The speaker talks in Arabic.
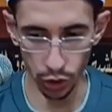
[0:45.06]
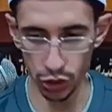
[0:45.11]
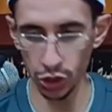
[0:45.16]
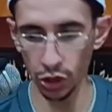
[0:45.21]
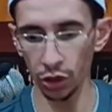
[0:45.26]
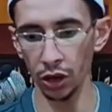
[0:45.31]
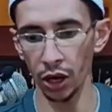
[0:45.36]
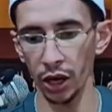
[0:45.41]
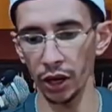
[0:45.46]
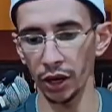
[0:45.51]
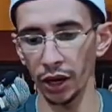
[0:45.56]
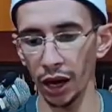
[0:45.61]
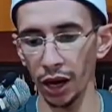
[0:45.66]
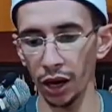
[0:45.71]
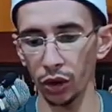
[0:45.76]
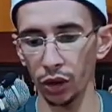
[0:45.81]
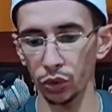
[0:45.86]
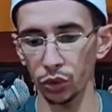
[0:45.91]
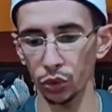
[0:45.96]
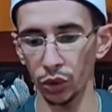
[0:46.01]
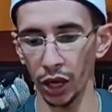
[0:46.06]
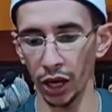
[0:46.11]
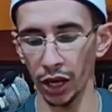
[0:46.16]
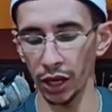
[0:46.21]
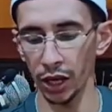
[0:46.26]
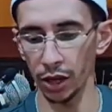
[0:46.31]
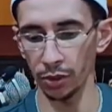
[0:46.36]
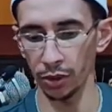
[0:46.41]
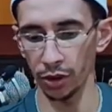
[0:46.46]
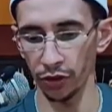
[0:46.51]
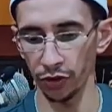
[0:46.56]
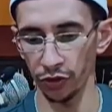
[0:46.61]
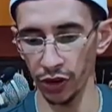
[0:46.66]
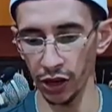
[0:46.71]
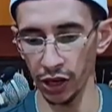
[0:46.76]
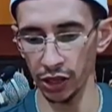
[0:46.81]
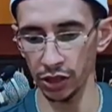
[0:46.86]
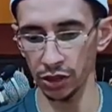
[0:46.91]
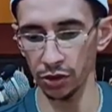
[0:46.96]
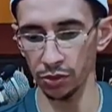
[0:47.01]
وشرعا عقد على
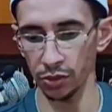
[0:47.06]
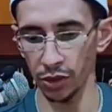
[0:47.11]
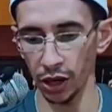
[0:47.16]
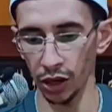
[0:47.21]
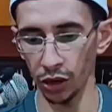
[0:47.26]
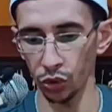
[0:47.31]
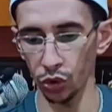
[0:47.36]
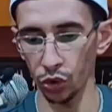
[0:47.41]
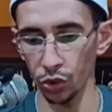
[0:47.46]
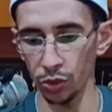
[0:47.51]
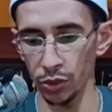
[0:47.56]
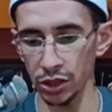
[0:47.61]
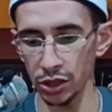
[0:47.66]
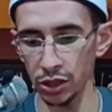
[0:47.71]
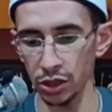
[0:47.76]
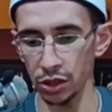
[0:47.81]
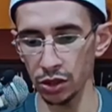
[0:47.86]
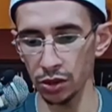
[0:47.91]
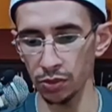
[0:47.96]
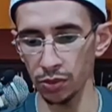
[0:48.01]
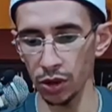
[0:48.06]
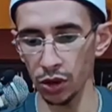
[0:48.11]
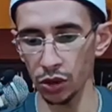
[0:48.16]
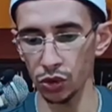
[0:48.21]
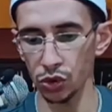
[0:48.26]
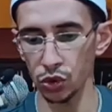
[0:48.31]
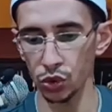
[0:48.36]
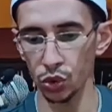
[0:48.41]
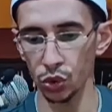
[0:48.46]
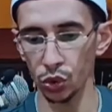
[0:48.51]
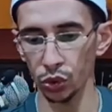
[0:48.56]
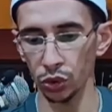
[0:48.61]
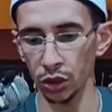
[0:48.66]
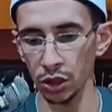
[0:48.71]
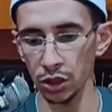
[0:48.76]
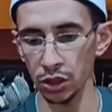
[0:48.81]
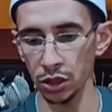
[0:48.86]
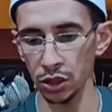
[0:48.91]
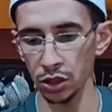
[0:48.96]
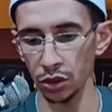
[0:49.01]
منفعة معلومة
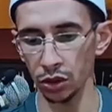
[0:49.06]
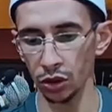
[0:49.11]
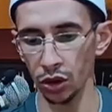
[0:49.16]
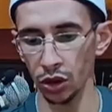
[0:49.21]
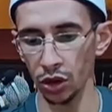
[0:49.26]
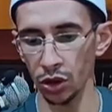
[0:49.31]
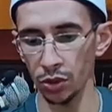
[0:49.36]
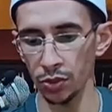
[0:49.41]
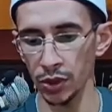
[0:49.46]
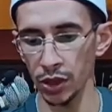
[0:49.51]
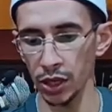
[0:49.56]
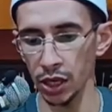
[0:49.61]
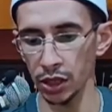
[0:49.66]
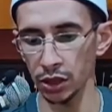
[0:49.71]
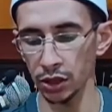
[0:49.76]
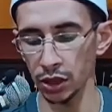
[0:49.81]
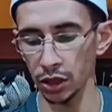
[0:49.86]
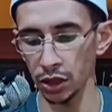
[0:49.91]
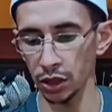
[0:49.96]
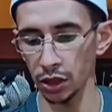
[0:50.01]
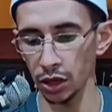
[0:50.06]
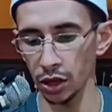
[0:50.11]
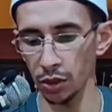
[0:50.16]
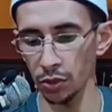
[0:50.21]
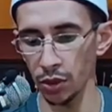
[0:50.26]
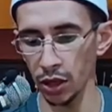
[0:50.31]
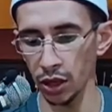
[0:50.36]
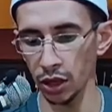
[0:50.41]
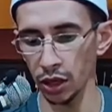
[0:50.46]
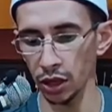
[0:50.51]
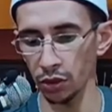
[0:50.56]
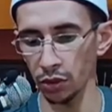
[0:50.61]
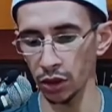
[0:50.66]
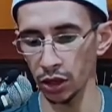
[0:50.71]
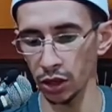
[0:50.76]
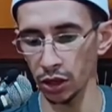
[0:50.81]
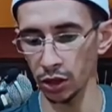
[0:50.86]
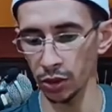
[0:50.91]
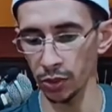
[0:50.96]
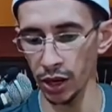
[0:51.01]
مقصودة قابلة للبذل
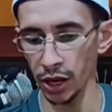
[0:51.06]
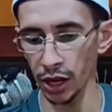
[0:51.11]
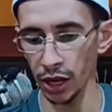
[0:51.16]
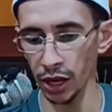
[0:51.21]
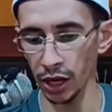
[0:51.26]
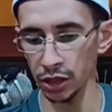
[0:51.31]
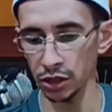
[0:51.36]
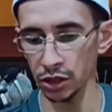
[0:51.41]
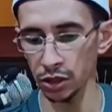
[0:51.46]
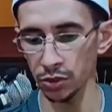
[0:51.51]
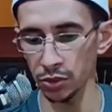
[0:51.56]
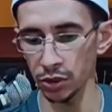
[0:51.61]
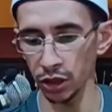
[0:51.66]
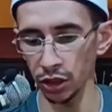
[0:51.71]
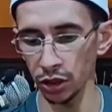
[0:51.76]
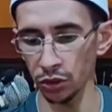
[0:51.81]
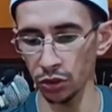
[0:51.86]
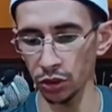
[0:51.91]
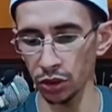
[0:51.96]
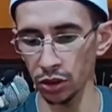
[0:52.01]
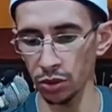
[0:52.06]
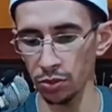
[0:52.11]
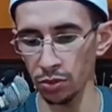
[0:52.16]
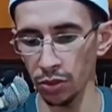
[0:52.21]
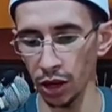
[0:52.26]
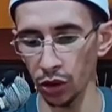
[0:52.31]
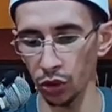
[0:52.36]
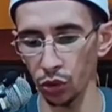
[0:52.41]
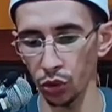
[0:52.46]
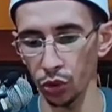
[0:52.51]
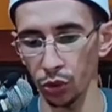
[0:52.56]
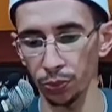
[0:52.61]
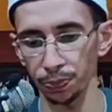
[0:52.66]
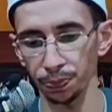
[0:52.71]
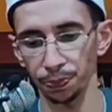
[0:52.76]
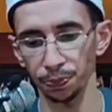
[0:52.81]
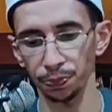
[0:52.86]
والإباحة بعوض معلوم